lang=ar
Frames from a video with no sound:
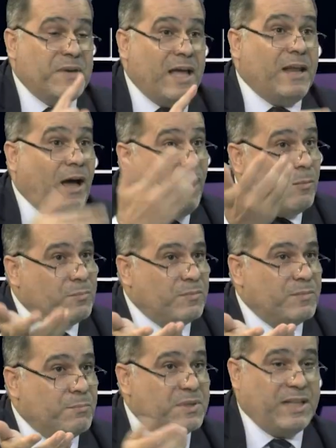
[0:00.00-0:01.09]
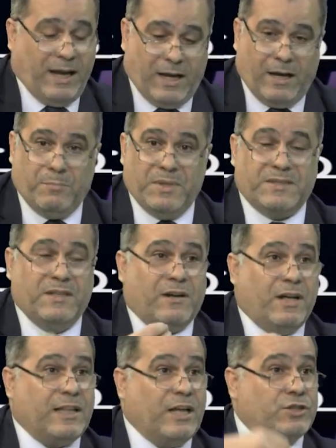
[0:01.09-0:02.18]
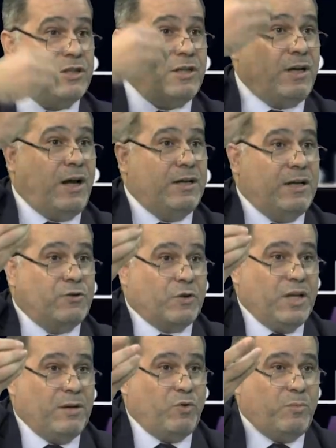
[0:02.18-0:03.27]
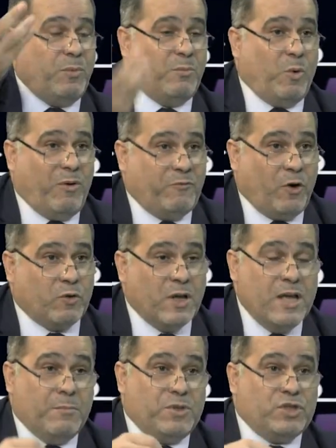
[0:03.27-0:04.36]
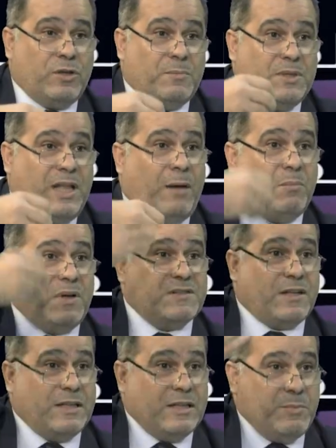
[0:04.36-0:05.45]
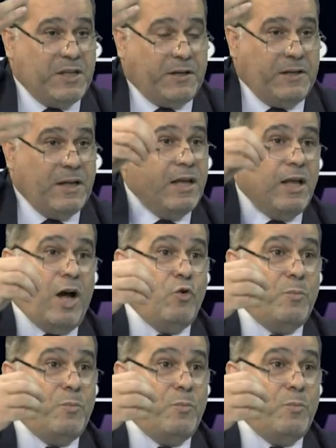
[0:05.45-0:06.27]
نقل عام مم. بدعم سيارات عشرة آه، ركاب وما فوق نعم. بدعم باصات الكبيره نعم. او